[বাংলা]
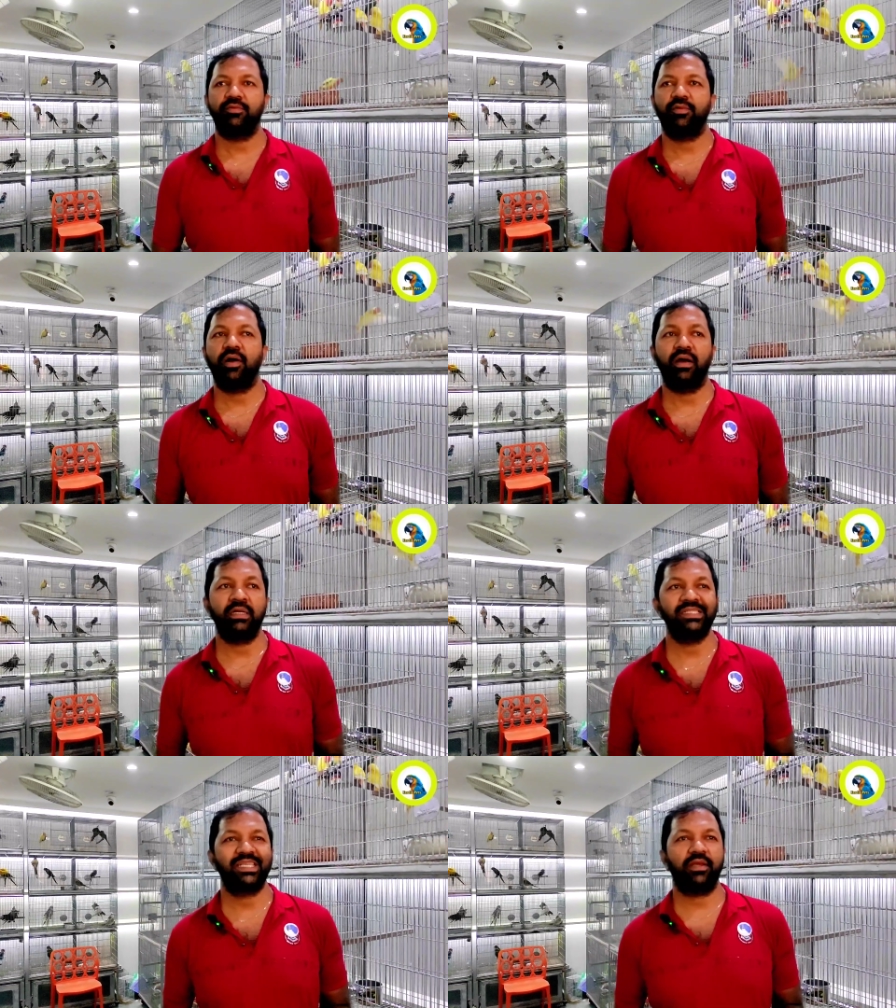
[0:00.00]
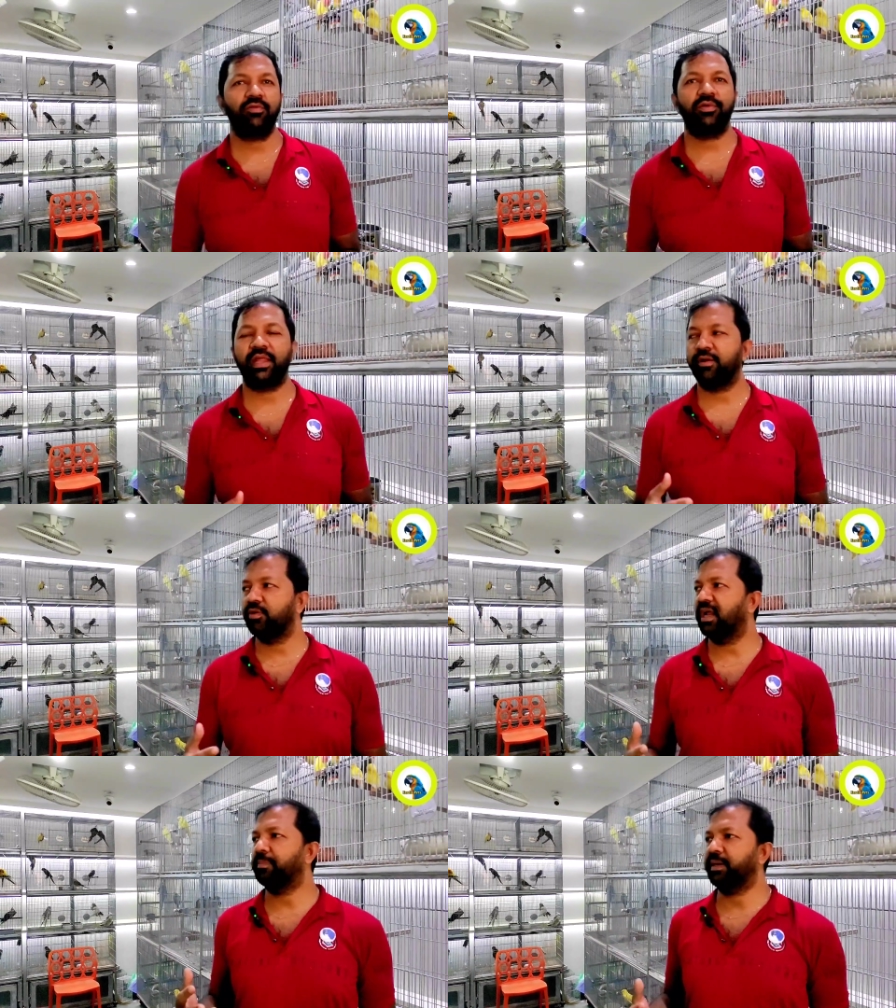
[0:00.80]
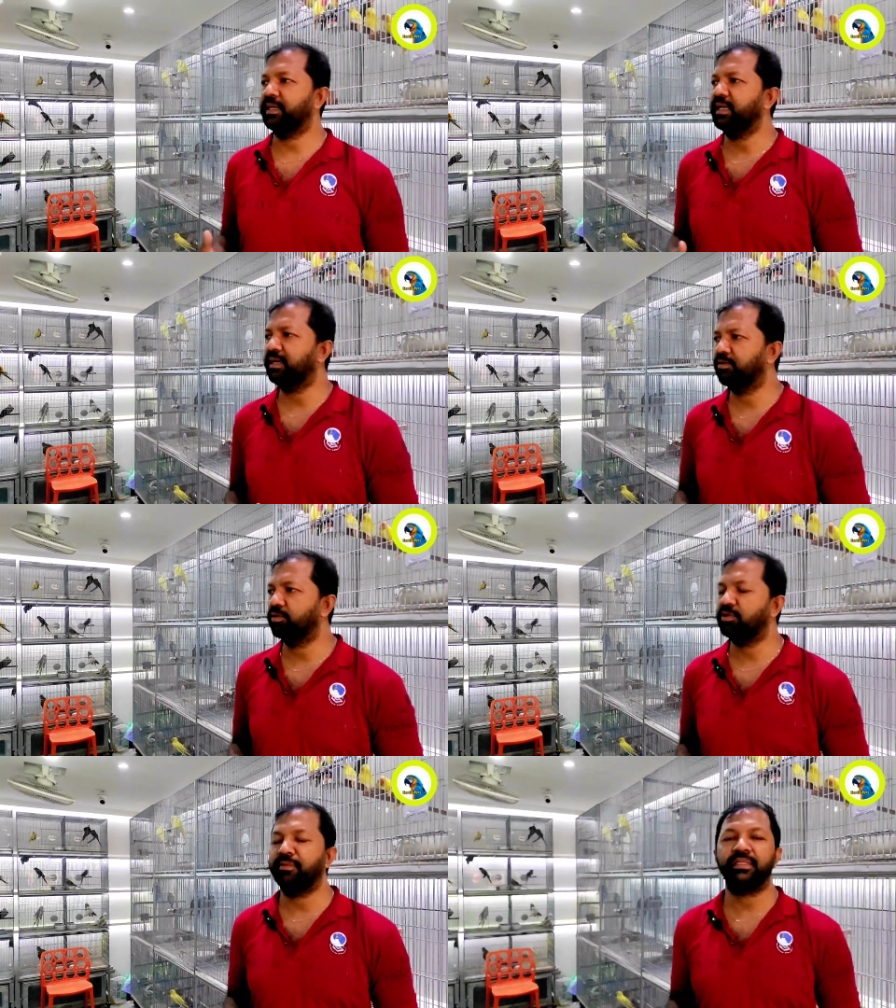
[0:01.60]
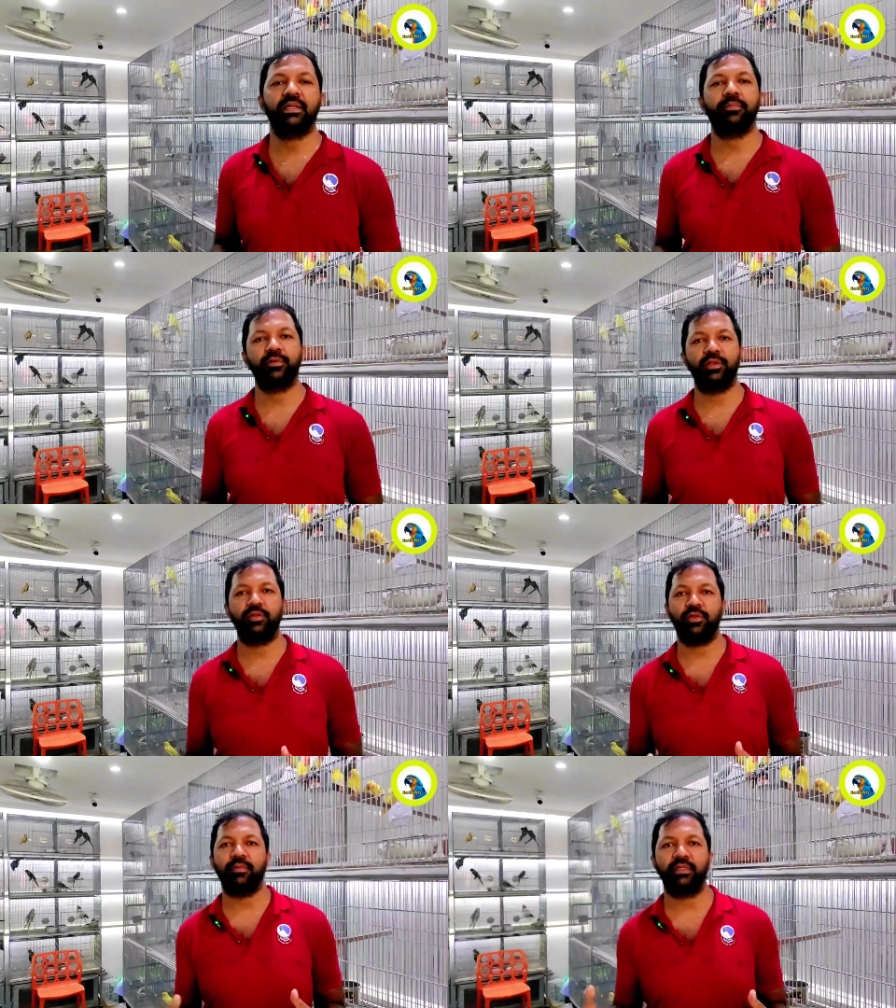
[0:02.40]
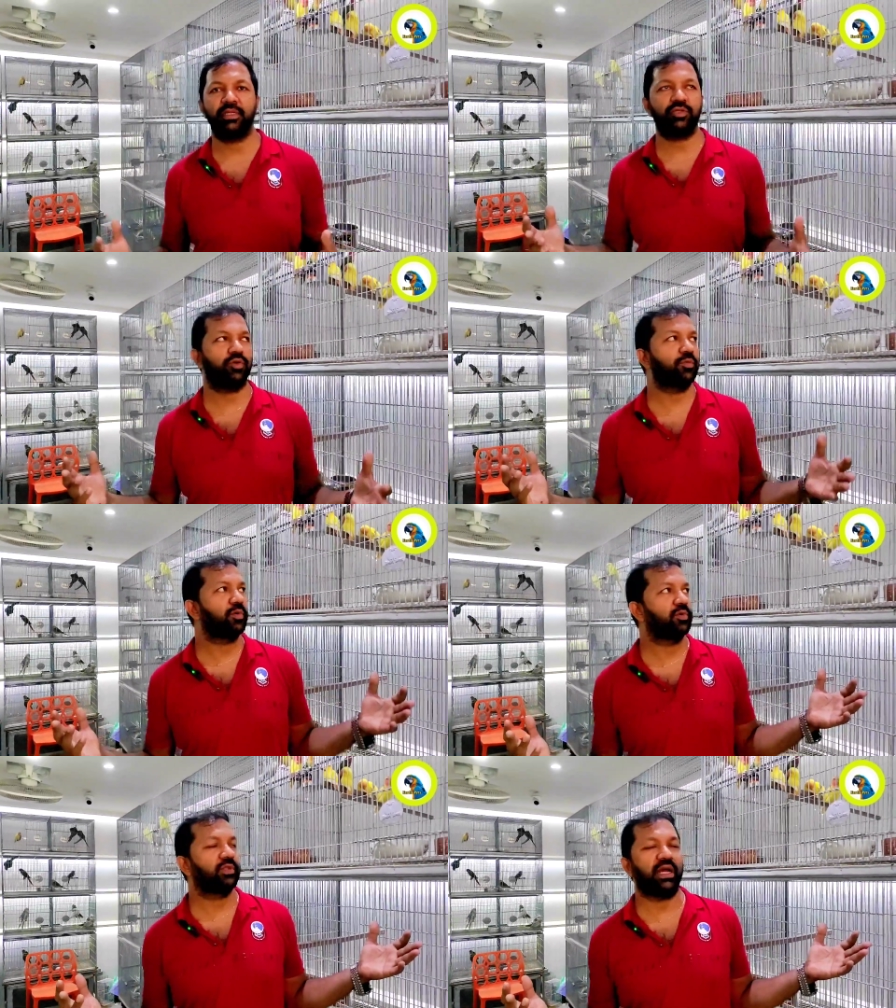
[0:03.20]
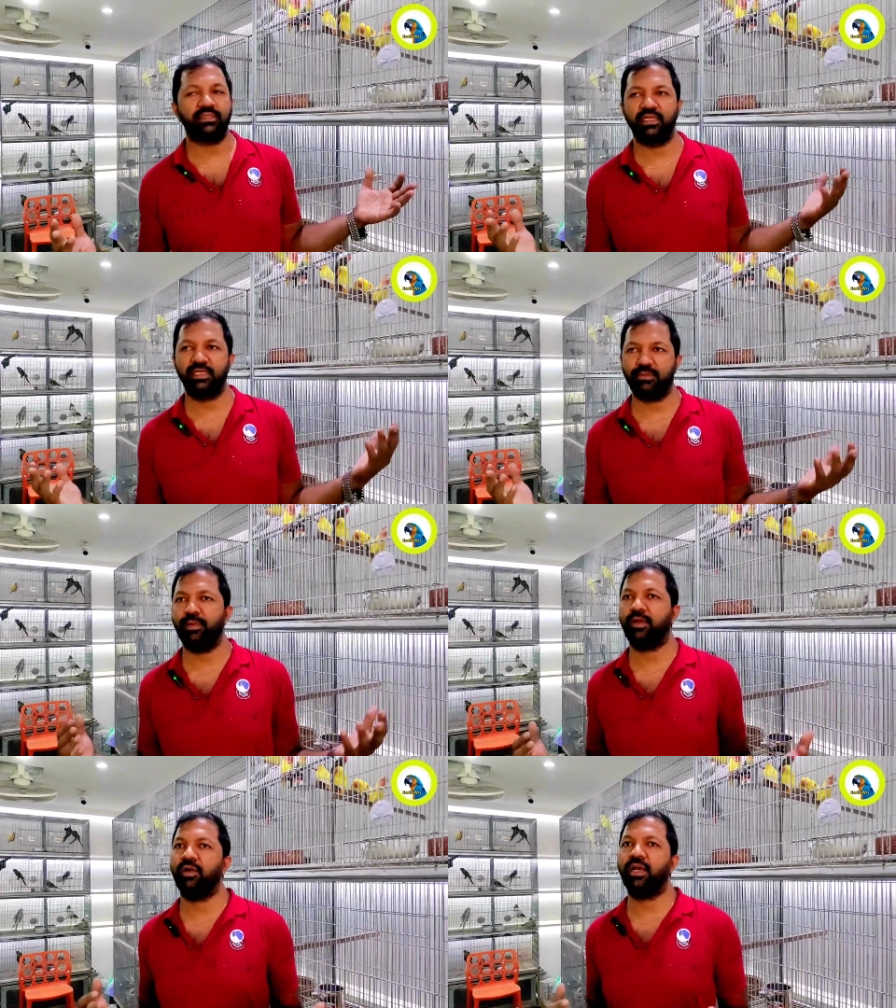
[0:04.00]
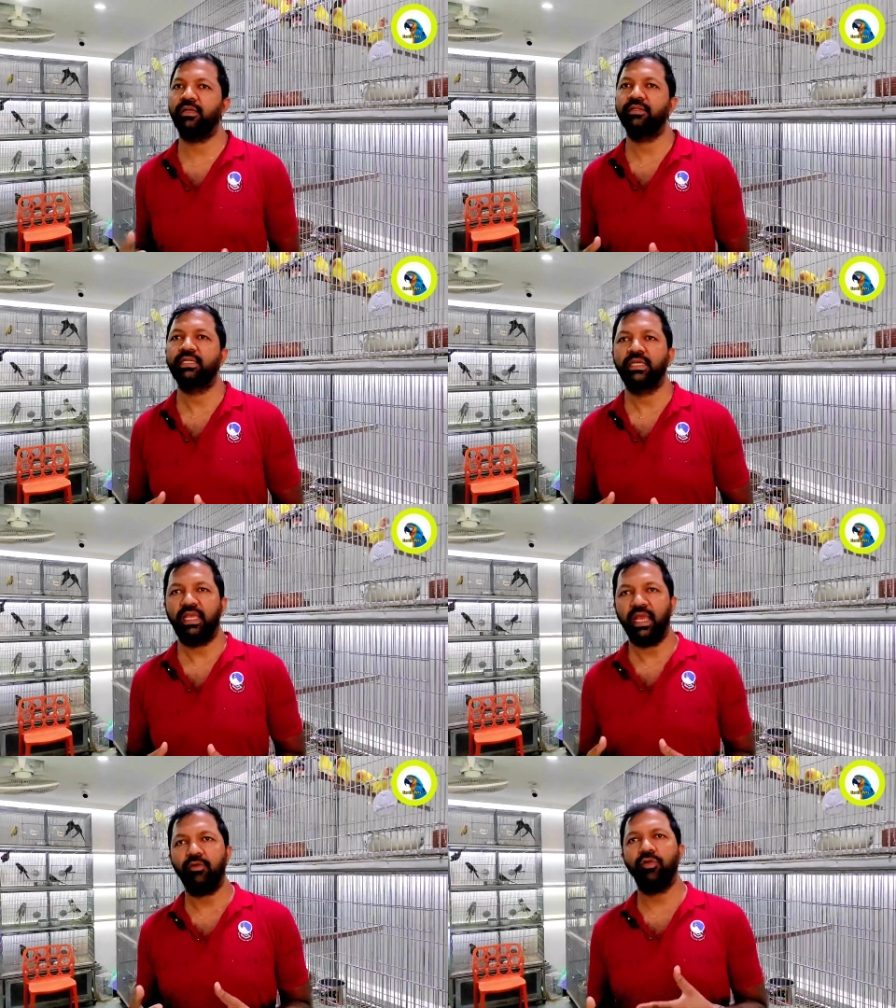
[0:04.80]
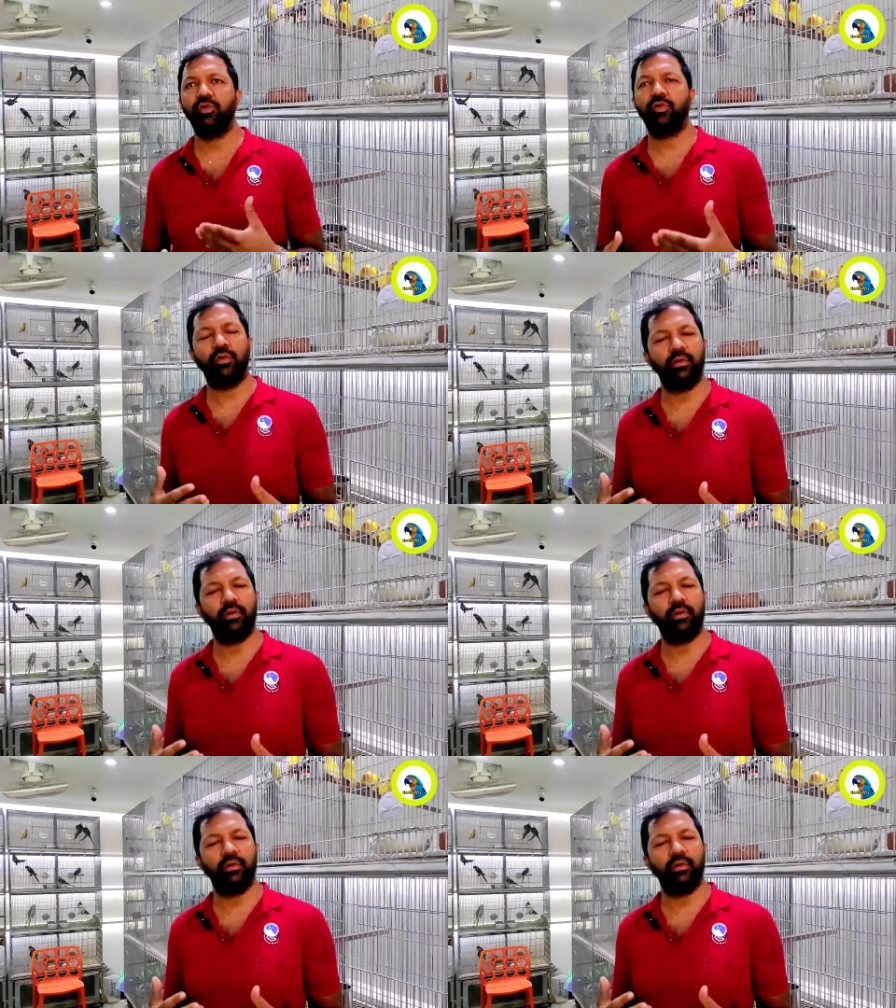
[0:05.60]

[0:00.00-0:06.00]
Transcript: তো যেগুলো রেগুলার পাখি এগুলো তো আমাদের প্রতিনিয়ত আমাদের শোরুমগুলোতে আছে ডিসপ্লে করা এগুলো